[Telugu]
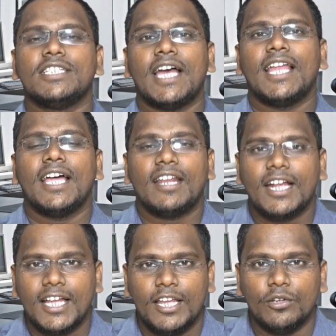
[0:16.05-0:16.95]
చాలా
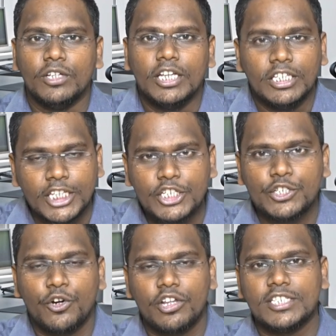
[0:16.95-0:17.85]
రంగాలు
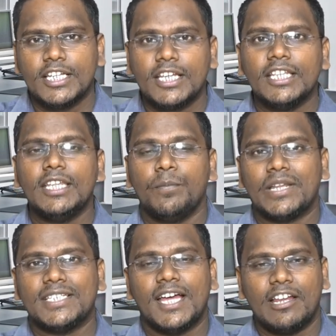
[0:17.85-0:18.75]
తెరుచుకోవడం జరిగింది
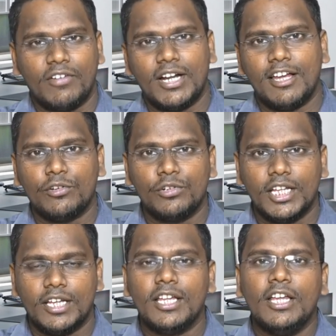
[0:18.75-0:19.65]
ప్రజా రవాణా కూడా